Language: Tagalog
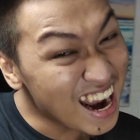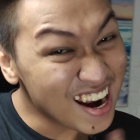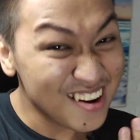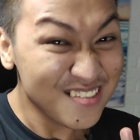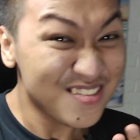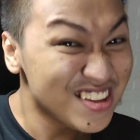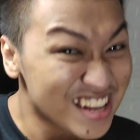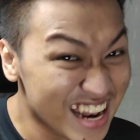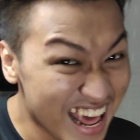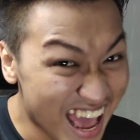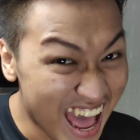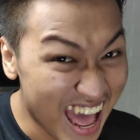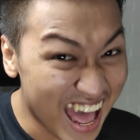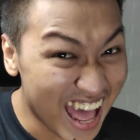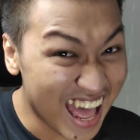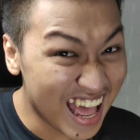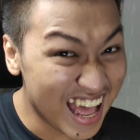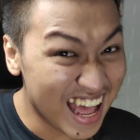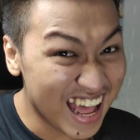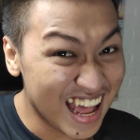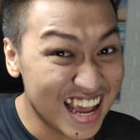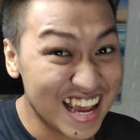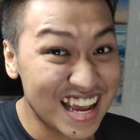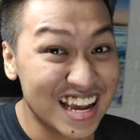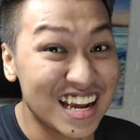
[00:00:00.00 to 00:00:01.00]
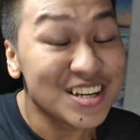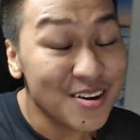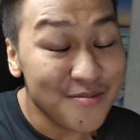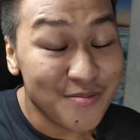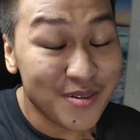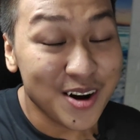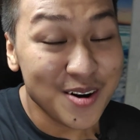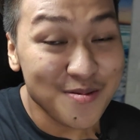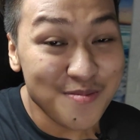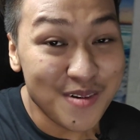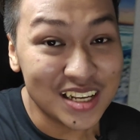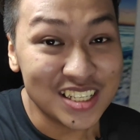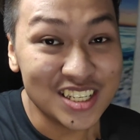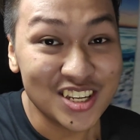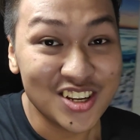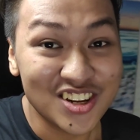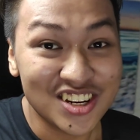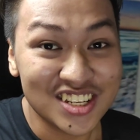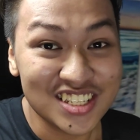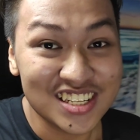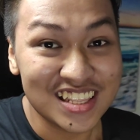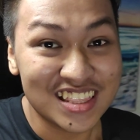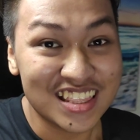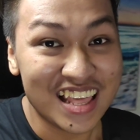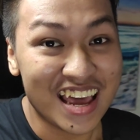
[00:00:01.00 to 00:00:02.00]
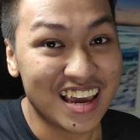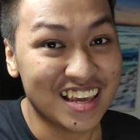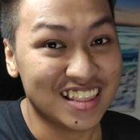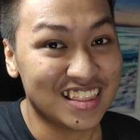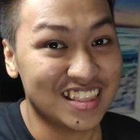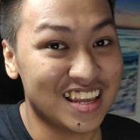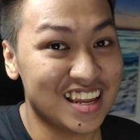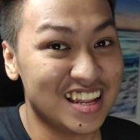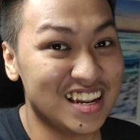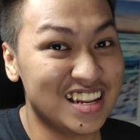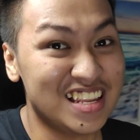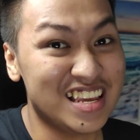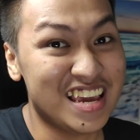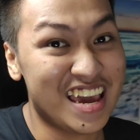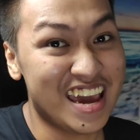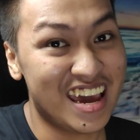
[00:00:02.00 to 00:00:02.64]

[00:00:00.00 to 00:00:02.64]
Alam niyo na, syempre nabasa niyo na sa title.